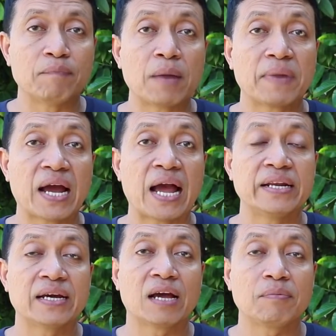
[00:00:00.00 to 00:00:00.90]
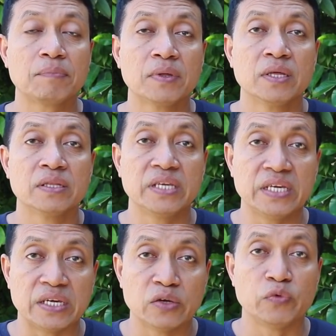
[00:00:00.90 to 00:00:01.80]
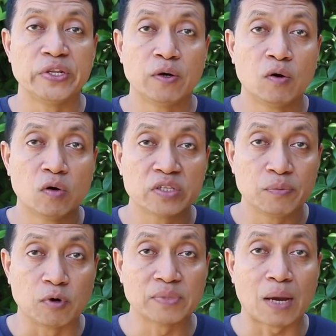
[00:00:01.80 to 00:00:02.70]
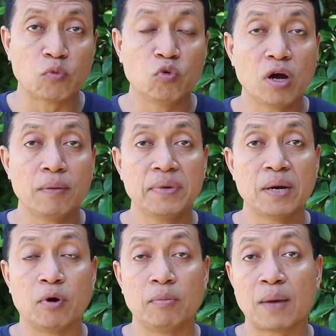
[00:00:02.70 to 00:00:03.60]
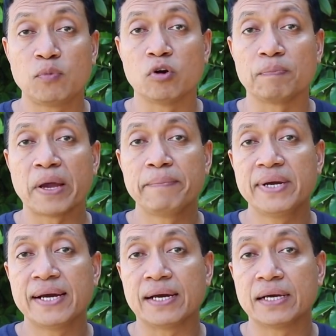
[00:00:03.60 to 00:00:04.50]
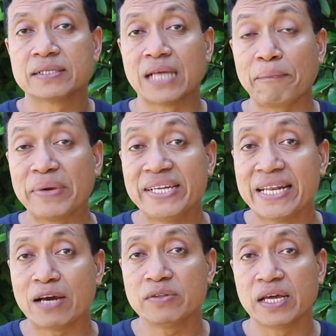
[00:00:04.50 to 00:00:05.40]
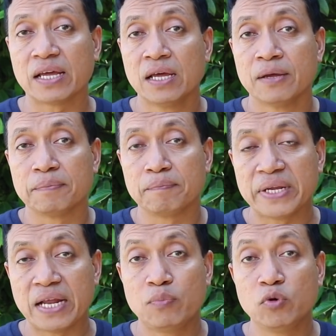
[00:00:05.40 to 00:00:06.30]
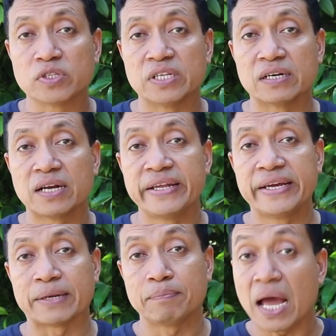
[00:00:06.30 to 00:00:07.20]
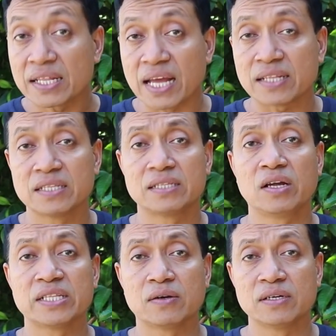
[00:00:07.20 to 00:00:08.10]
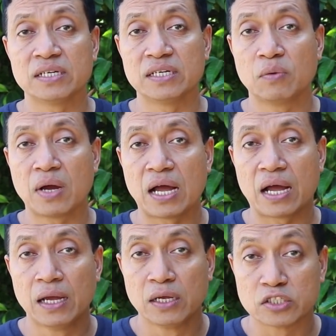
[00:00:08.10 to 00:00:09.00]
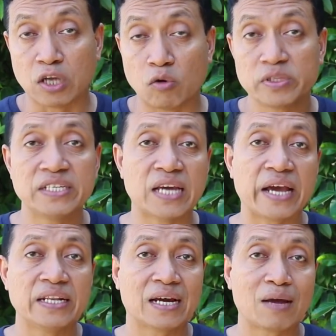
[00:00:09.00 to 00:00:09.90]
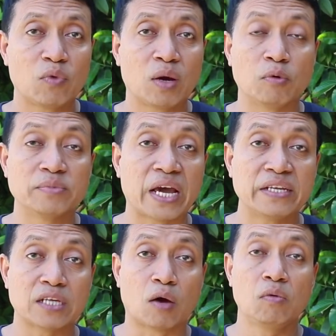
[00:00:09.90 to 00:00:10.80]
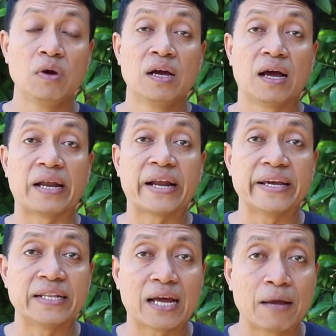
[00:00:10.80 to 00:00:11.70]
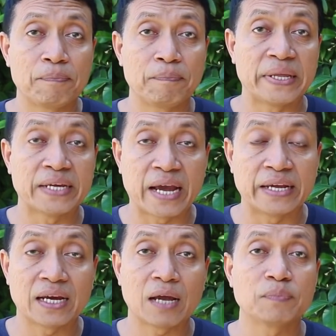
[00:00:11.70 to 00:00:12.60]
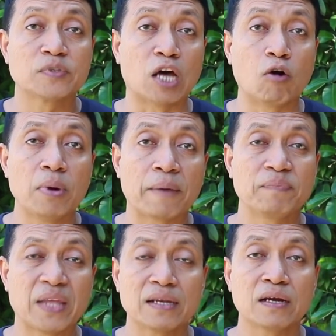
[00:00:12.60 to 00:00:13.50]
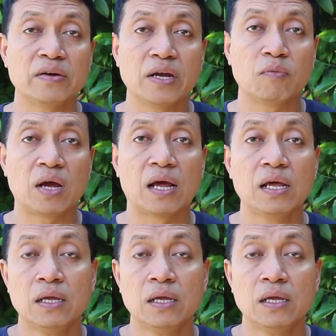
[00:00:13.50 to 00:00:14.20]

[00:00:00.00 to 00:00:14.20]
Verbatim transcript: ยดบางประการนะครับที่วิดีโอที่ผมทำรั้วเมื่อผมอัปโหลดไปเมื่อ 3 ปีที่แล้วเนี่ยไม่ได้พูดถึงละเอียดมากนัก นั่นก็คือว่าเสาที่ใช้นะครับว่าผมใช้เสาอะไรนะครับเป็นยังไงนะครับเสาแบบนั้นเขาเรียกว่า